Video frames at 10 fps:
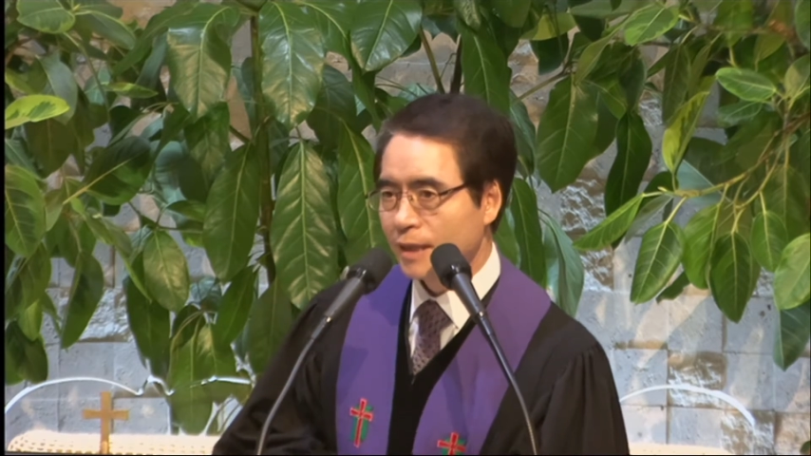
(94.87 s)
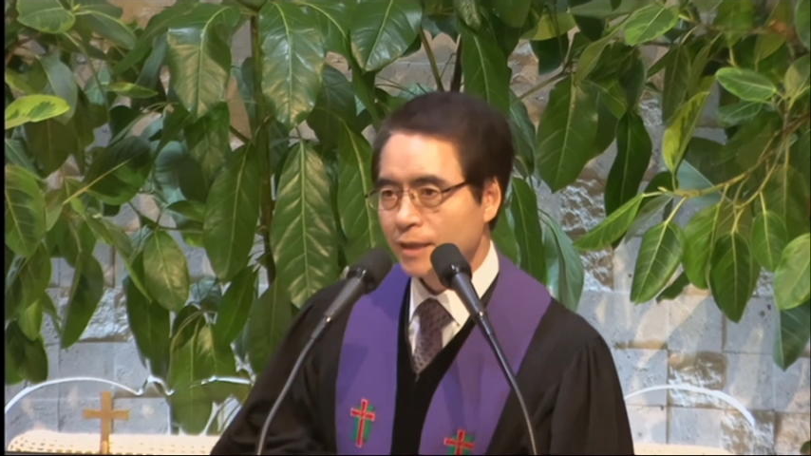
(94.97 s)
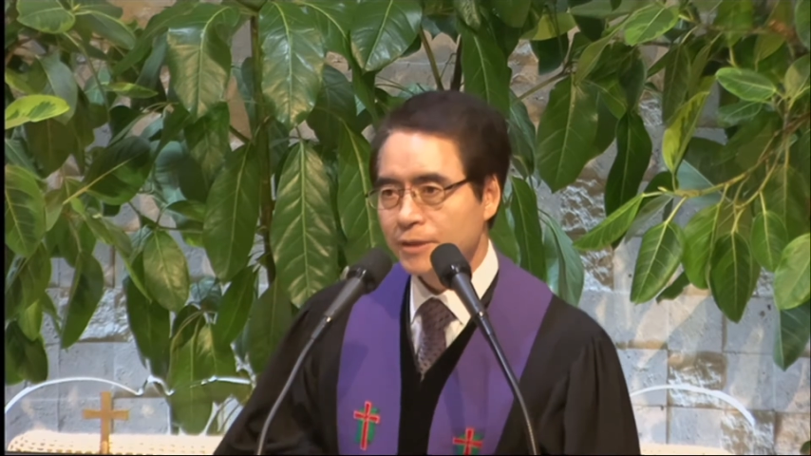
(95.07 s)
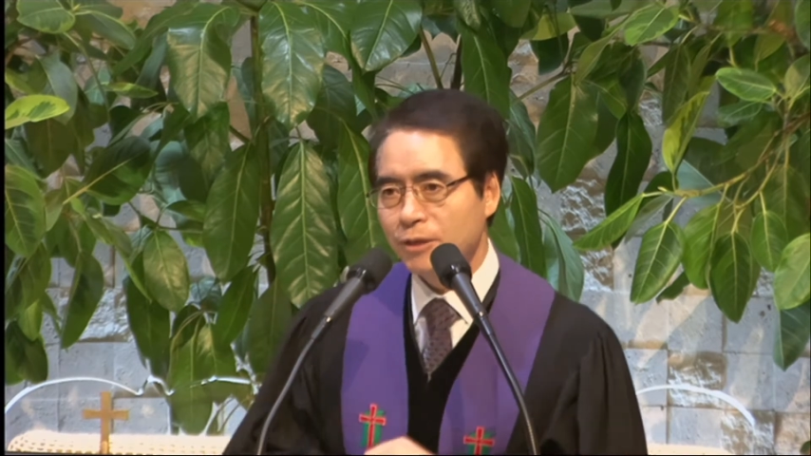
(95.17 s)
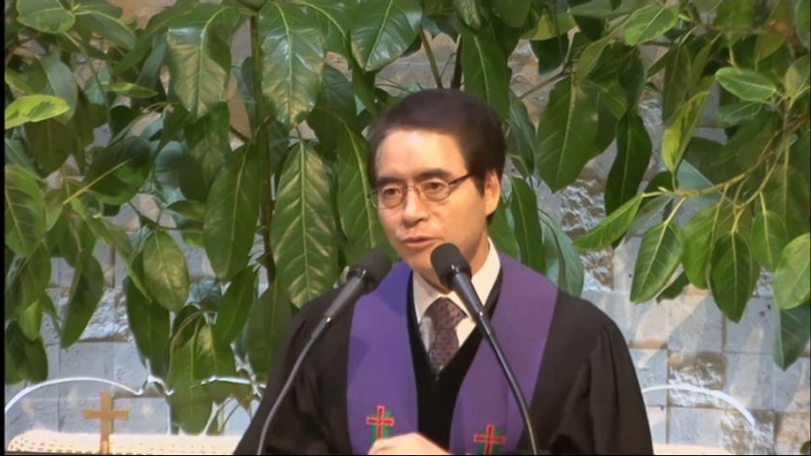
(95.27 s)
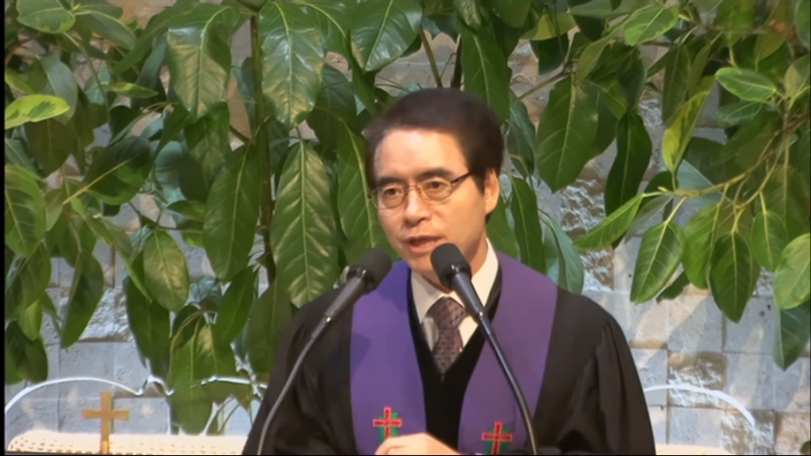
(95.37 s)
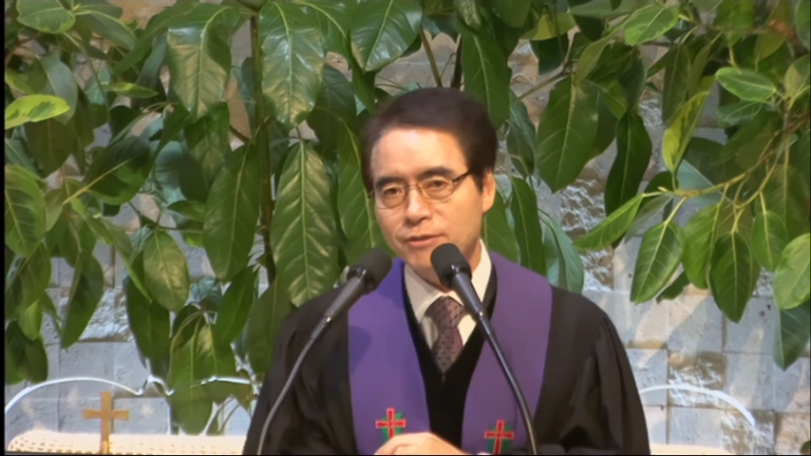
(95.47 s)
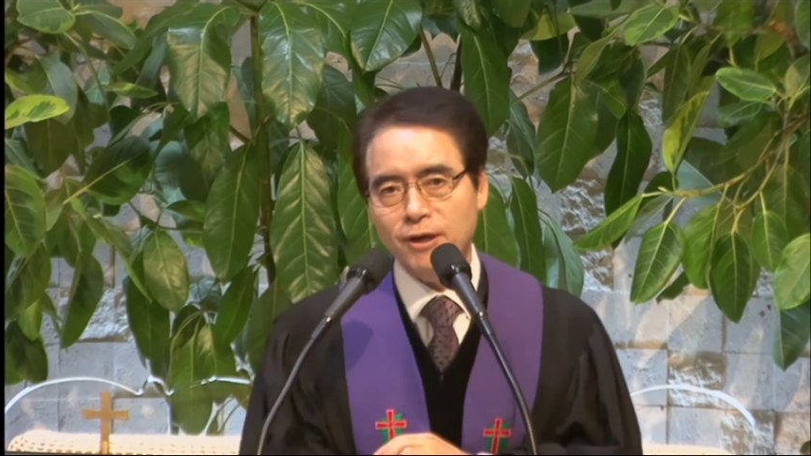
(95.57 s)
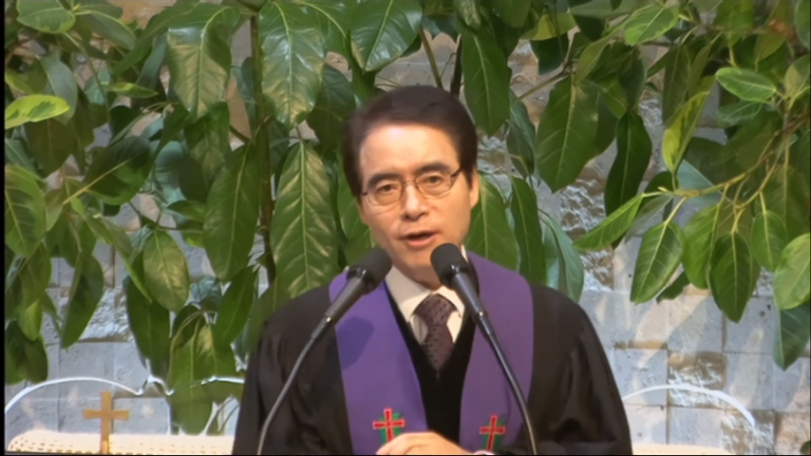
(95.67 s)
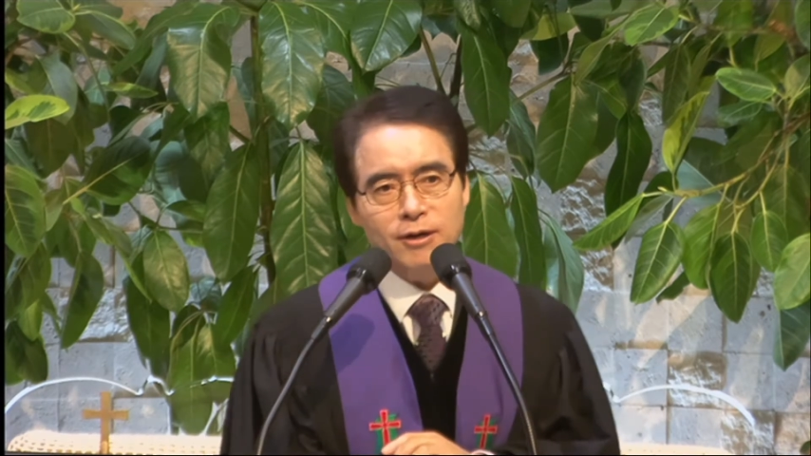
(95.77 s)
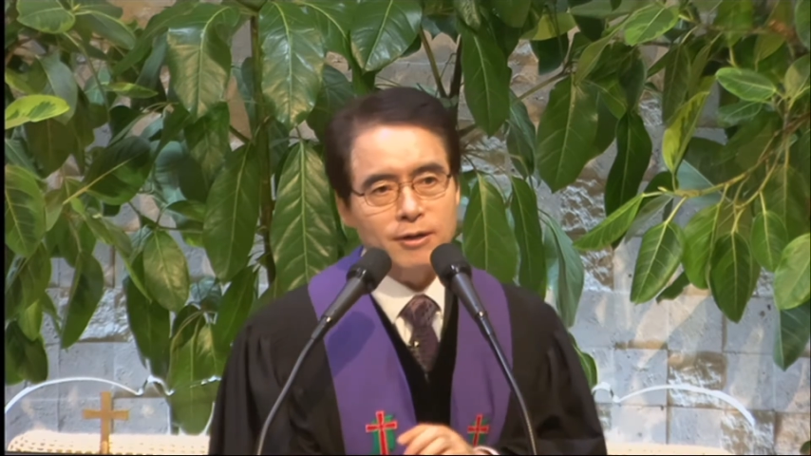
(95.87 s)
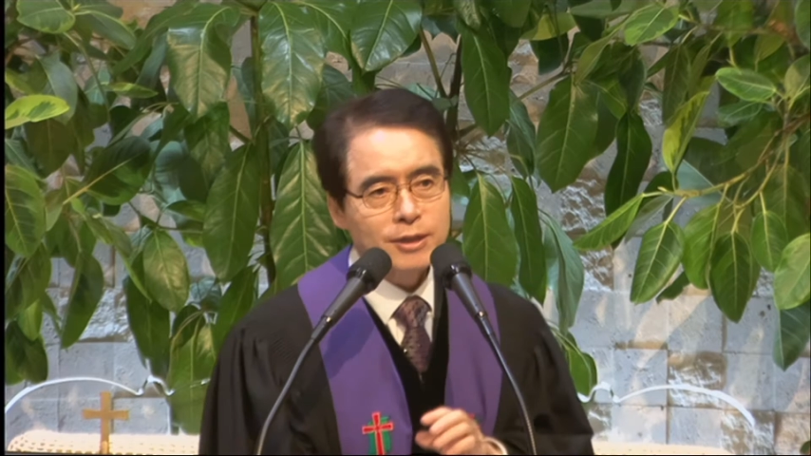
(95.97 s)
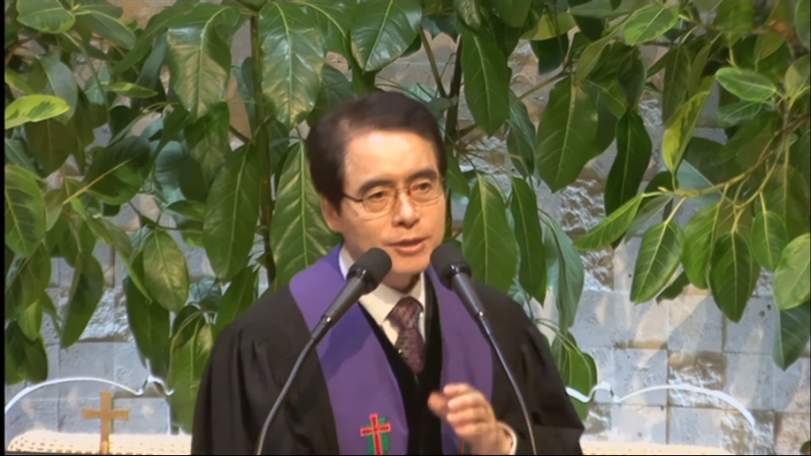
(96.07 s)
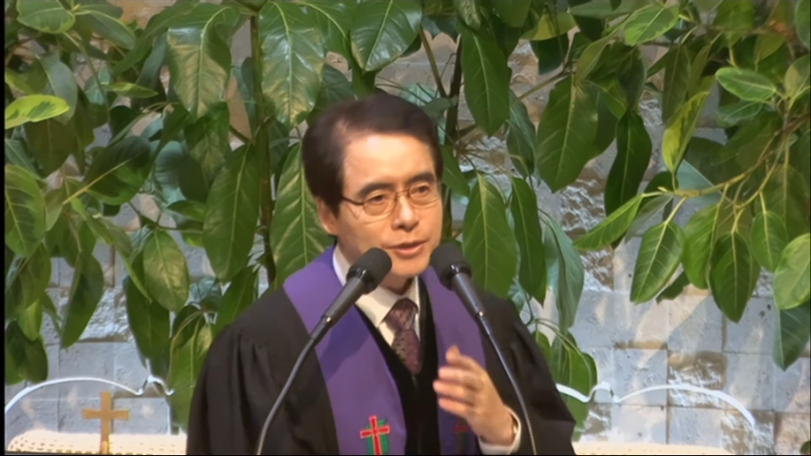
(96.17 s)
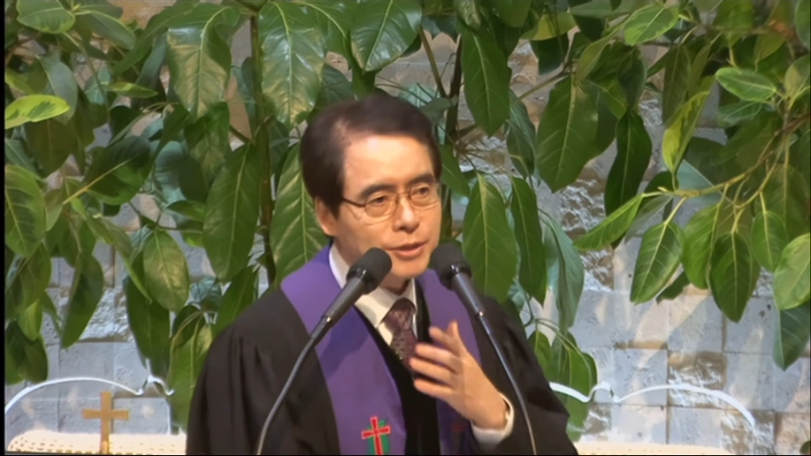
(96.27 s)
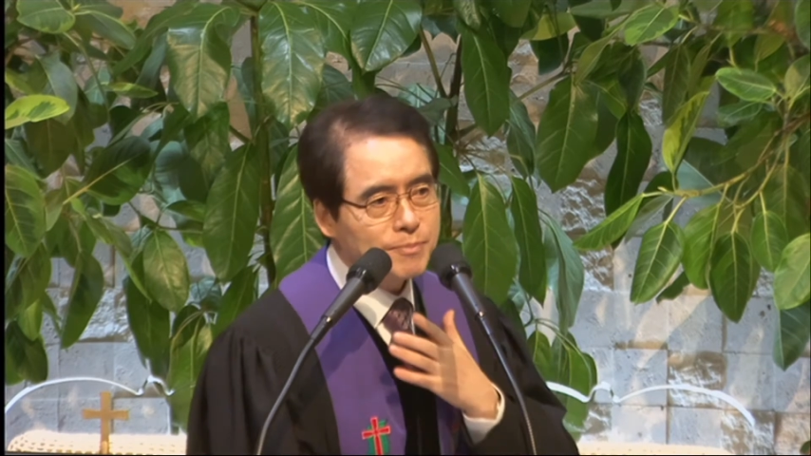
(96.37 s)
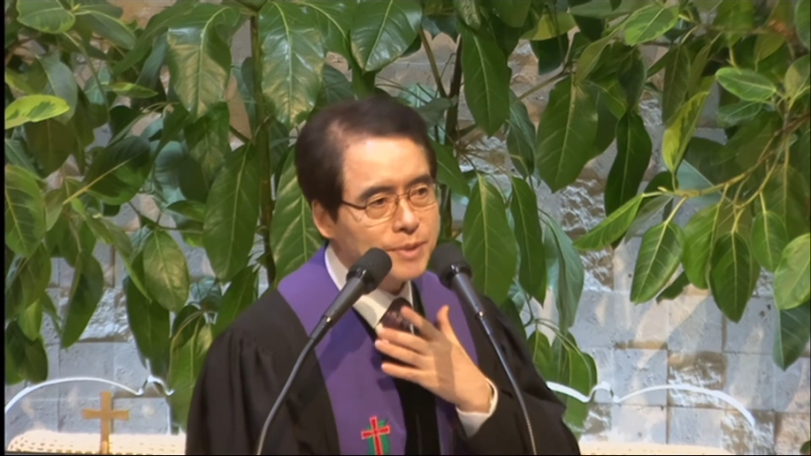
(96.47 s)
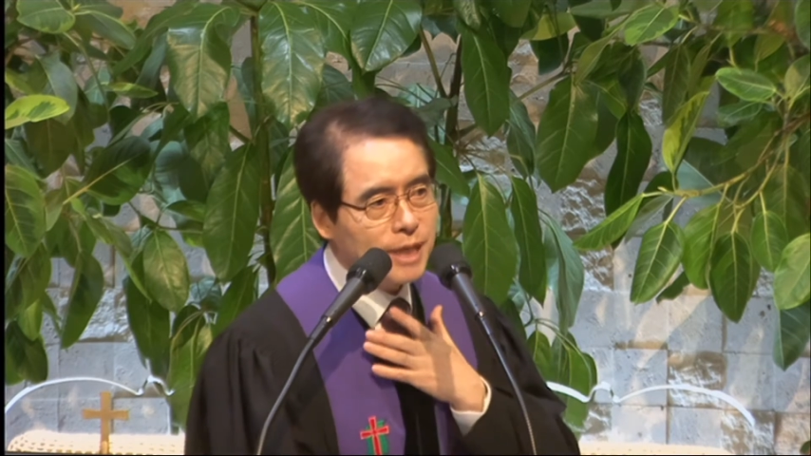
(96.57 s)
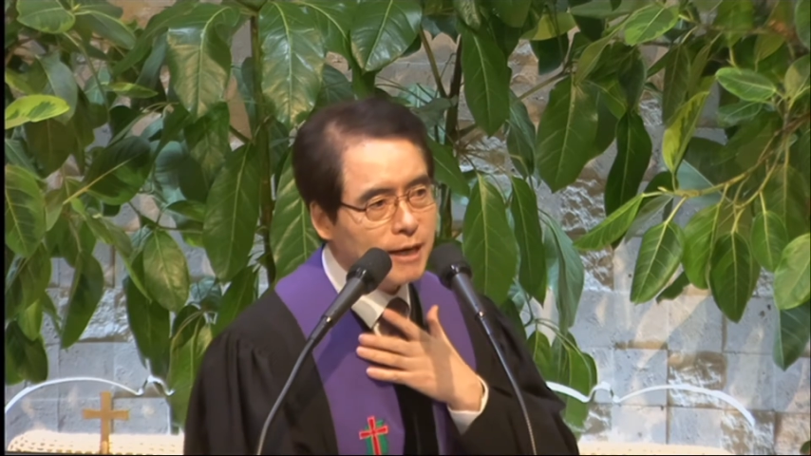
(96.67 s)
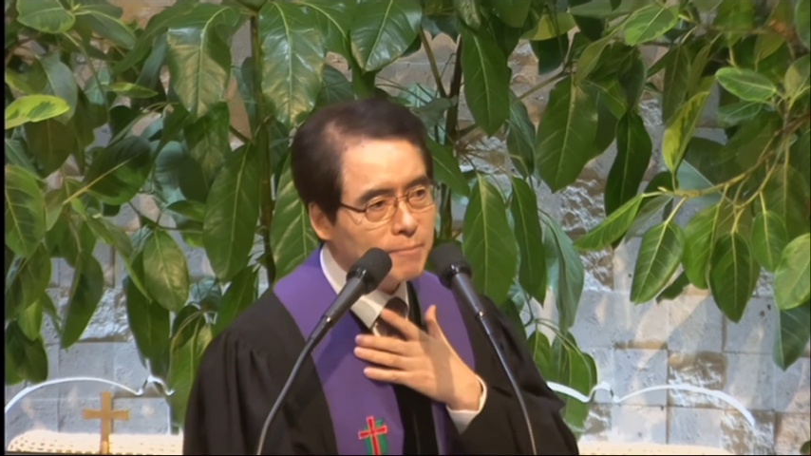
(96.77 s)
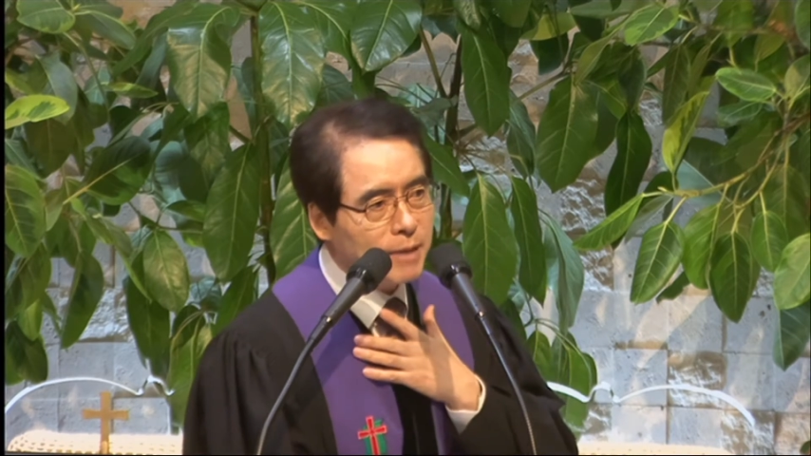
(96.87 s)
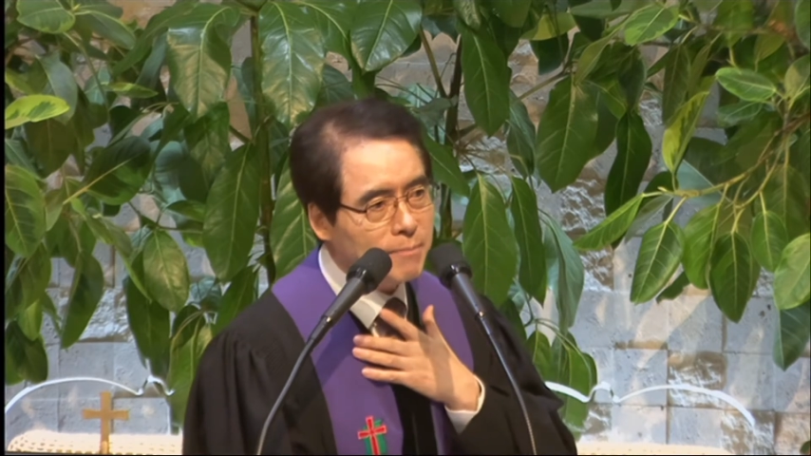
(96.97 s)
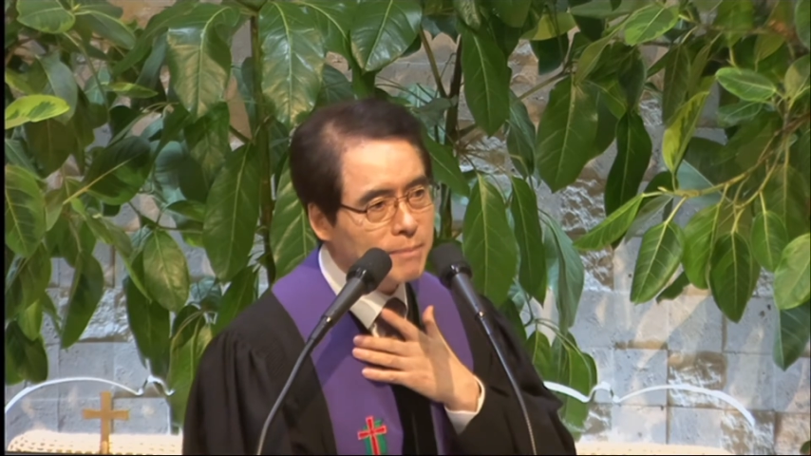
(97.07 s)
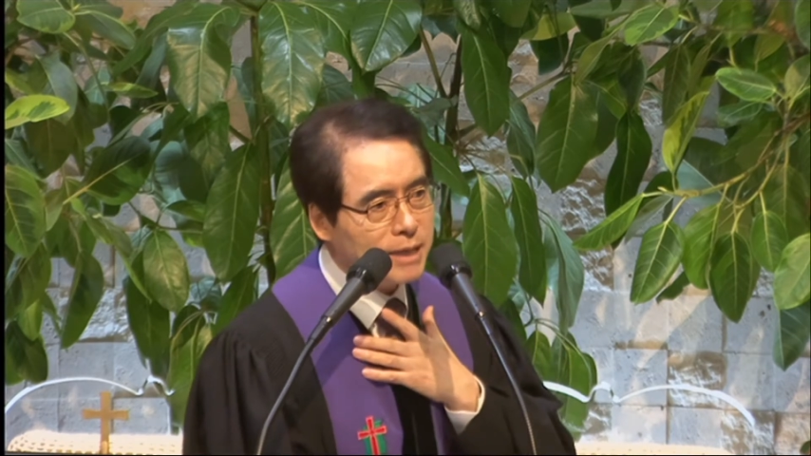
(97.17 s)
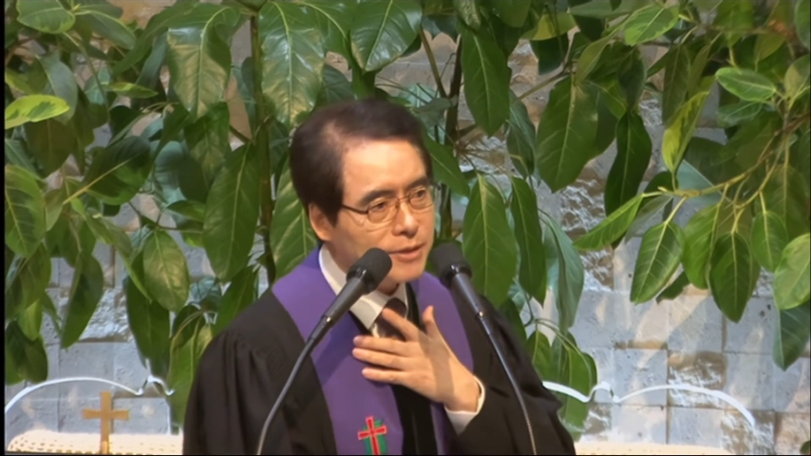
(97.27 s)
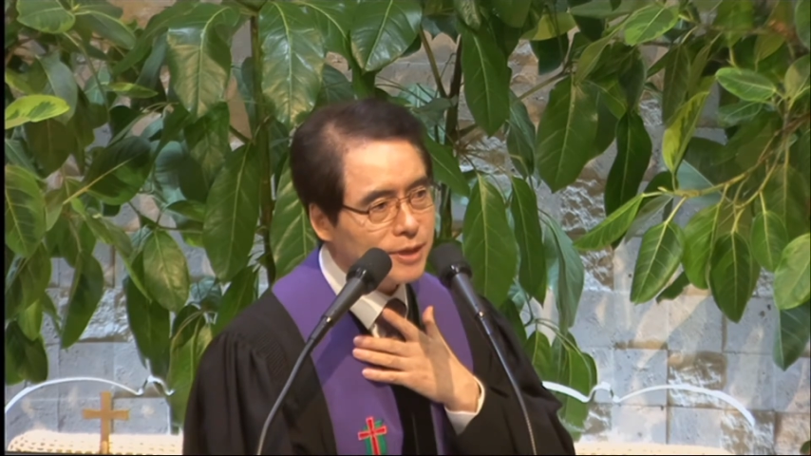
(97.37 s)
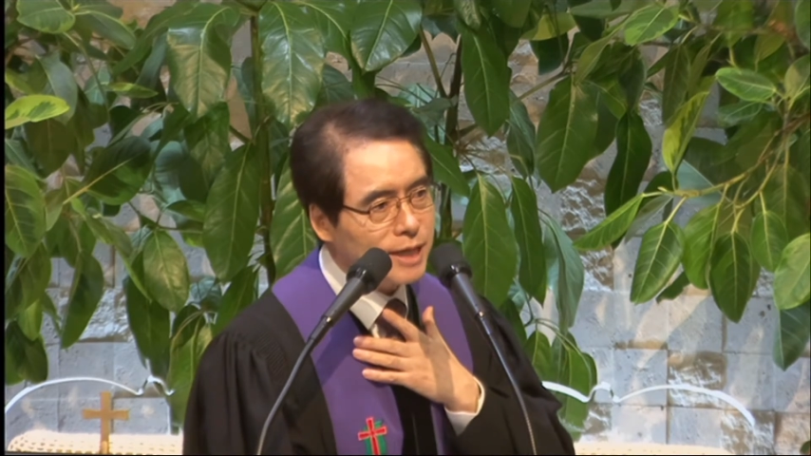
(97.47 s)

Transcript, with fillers: 대구에서 심장 판막증을